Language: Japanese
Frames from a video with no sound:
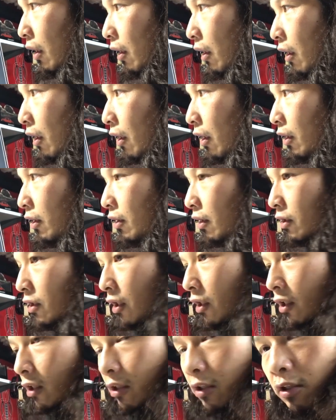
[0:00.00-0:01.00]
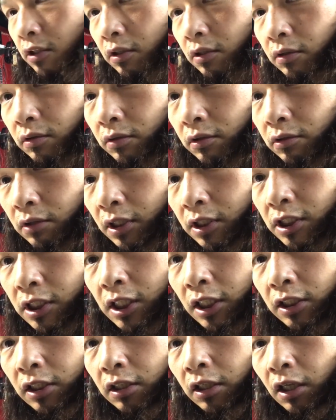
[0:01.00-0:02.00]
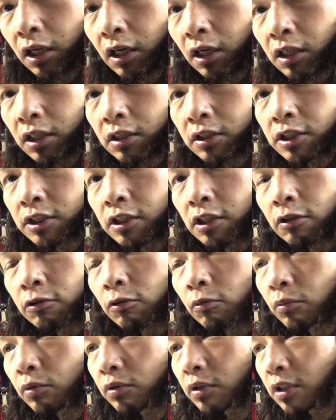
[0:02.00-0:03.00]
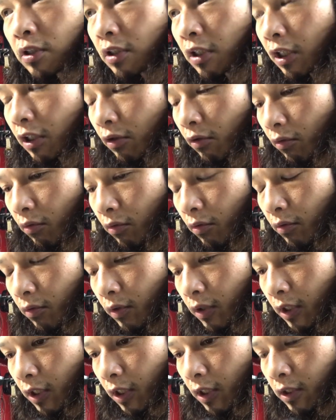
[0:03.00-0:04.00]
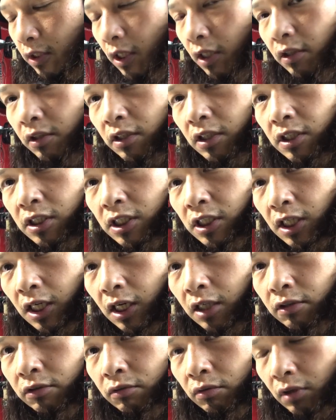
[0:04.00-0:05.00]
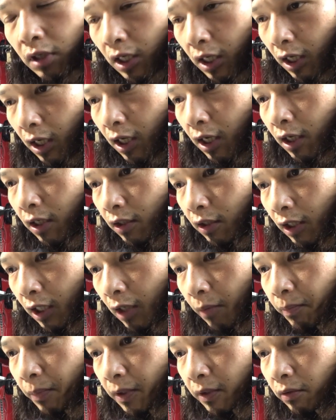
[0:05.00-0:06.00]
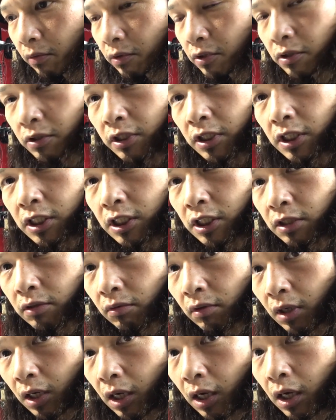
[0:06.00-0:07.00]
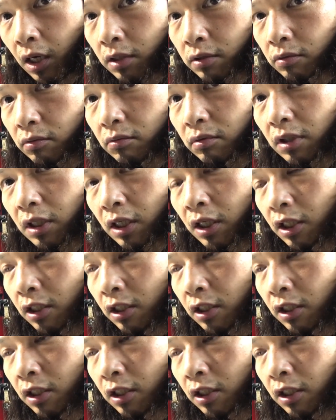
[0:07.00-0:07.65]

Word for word: いた車詳しい方なら知ってると思うんですけど、1000TCR とか 850tc とか、あそこら